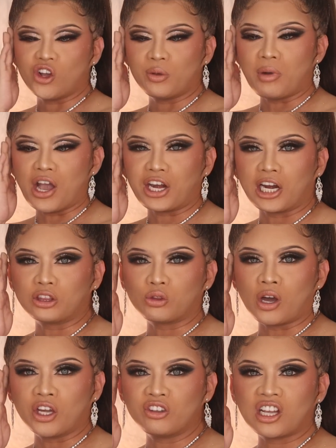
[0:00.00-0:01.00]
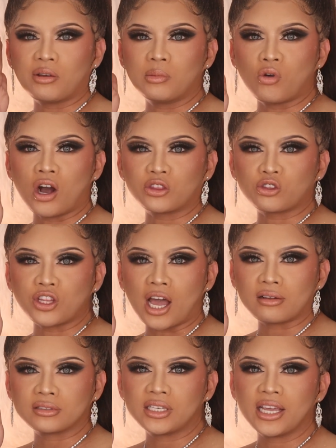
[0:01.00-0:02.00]
Uy, viral to ngayon, gawin mo nga to,
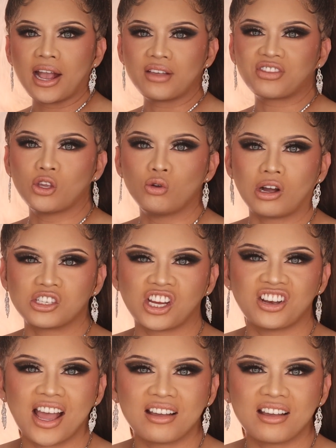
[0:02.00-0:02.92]
nak. Sige nga, tayo ka dyan,